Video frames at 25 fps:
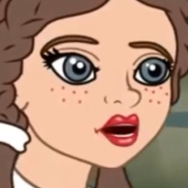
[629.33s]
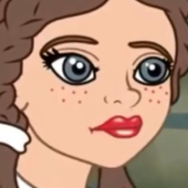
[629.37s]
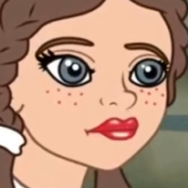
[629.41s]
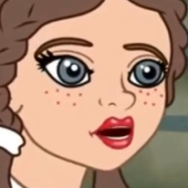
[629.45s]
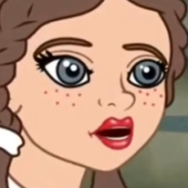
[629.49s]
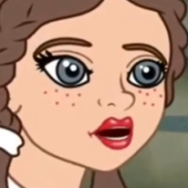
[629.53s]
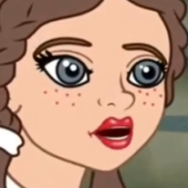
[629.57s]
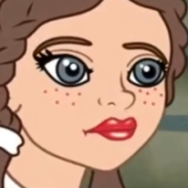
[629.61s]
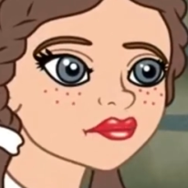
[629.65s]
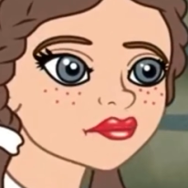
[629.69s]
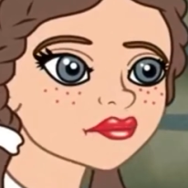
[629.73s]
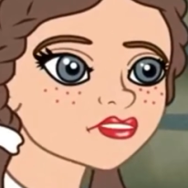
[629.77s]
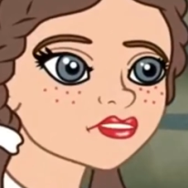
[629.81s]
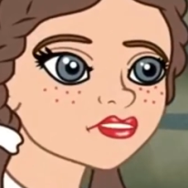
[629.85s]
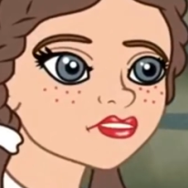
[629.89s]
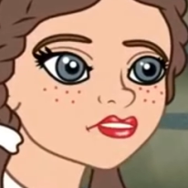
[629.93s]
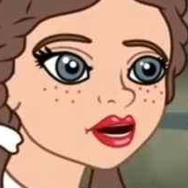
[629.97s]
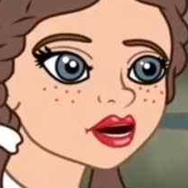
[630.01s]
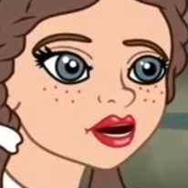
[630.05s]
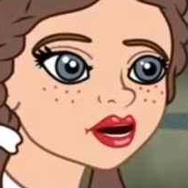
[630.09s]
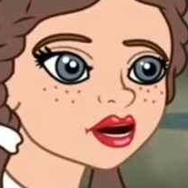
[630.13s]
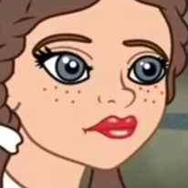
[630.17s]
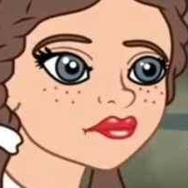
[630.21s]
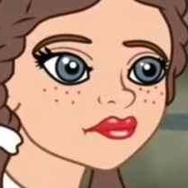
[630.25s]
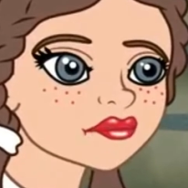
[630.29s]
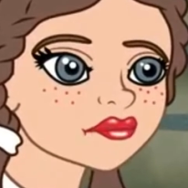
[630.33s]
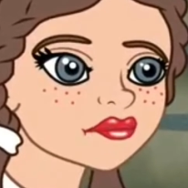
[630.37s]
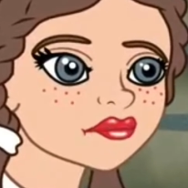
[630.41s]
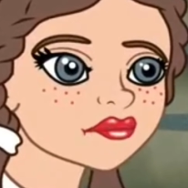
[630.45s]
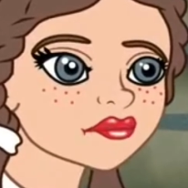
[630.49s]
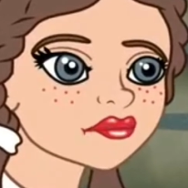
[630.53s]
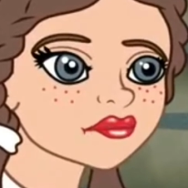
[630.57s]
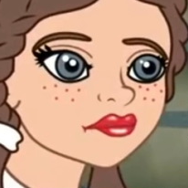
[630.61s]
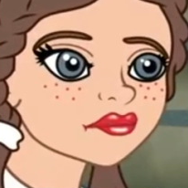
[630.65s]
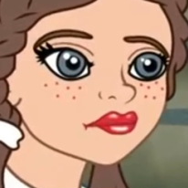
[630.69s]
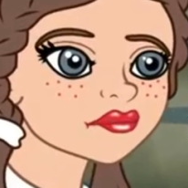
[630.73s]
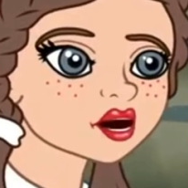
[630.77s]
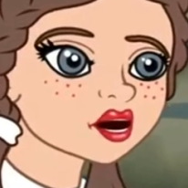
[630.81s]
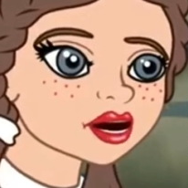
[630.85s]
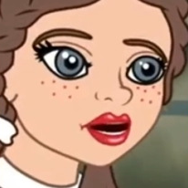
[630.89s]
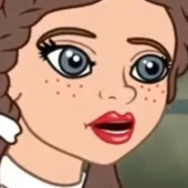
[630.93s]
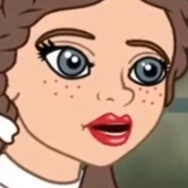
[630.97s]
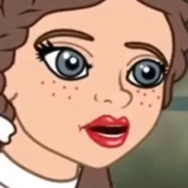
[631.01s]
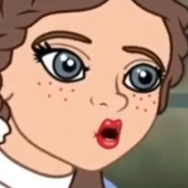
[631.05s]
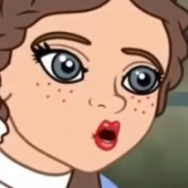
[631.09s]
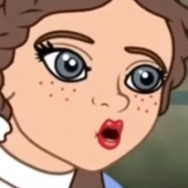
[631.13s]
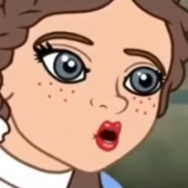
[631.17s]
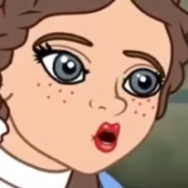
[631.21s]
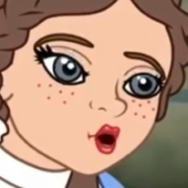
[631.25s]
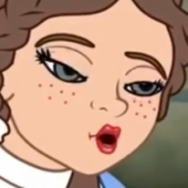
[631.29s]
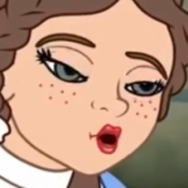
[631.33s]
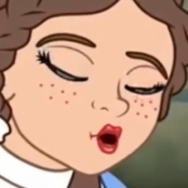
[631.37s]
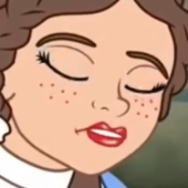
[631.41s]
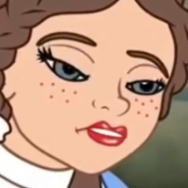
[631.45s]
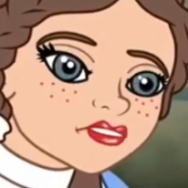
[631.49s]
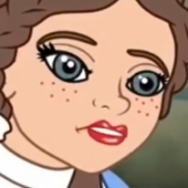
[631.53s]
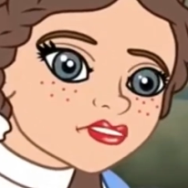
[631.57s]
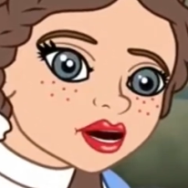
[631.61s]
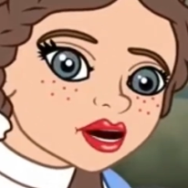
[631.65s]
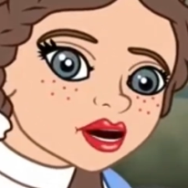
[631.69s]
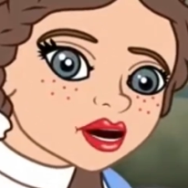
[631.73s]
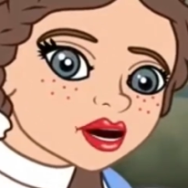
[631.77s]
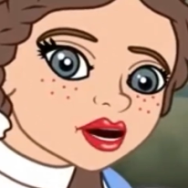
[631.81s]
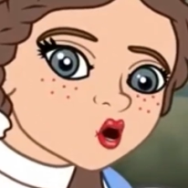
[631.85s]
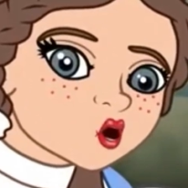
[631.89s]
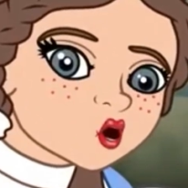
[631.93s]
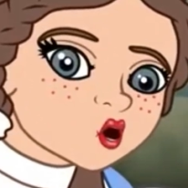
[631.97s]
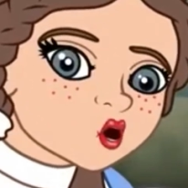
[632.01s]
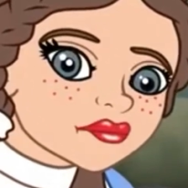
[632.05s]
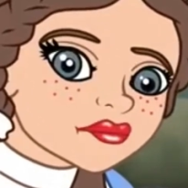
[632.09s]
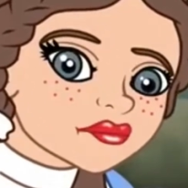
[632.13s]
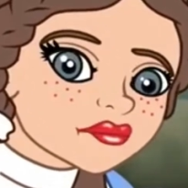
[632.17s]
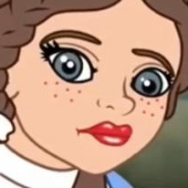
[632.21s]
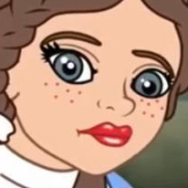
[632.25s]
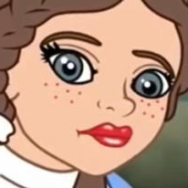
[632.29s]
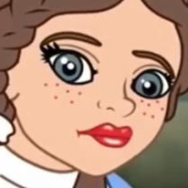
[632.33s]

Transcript: eu, eu, eu sinto muito.